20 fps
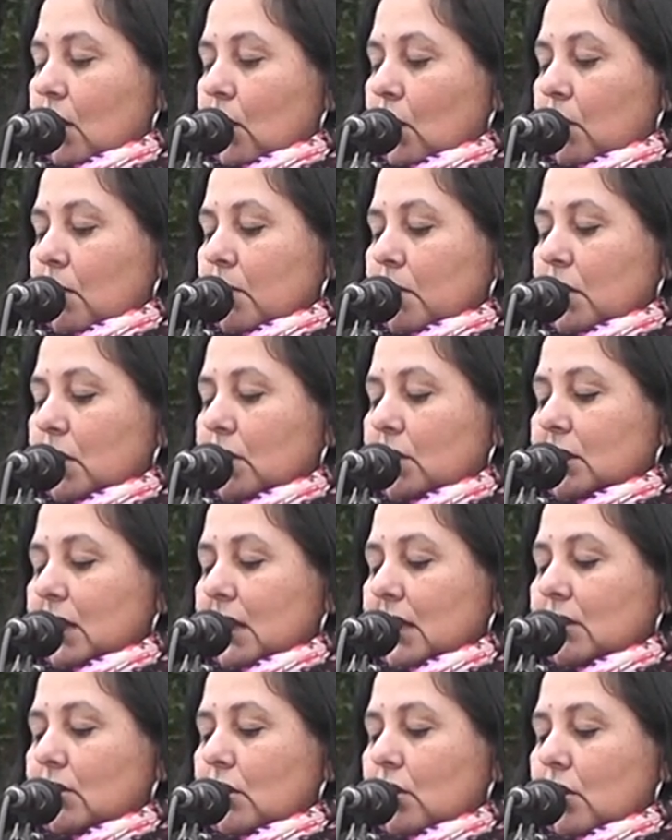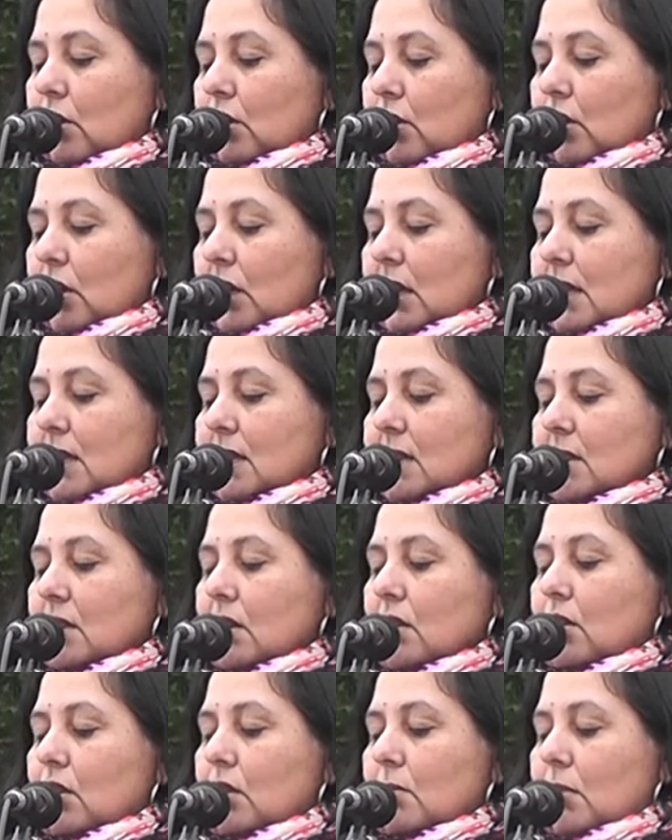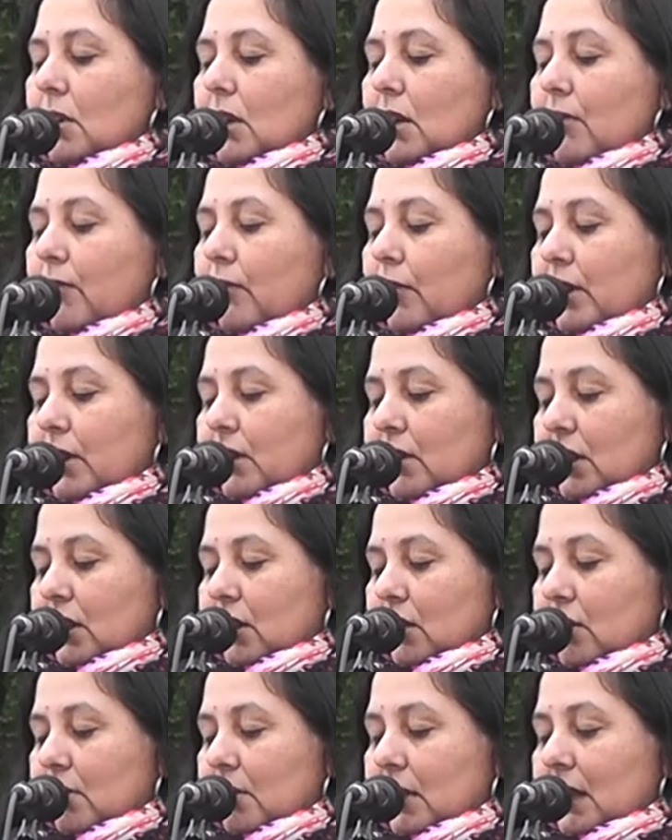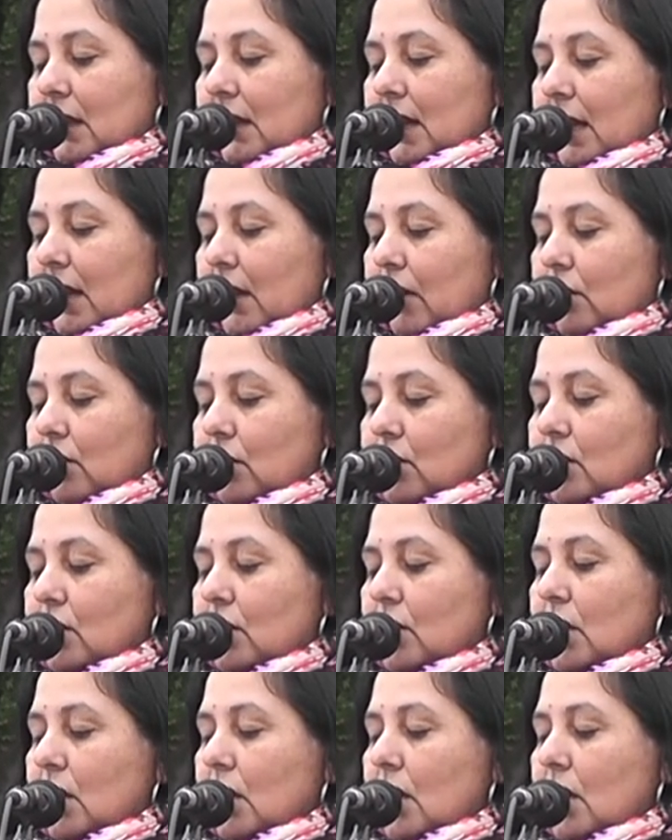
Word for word: cumplió tantos roles como le fueron encomendados,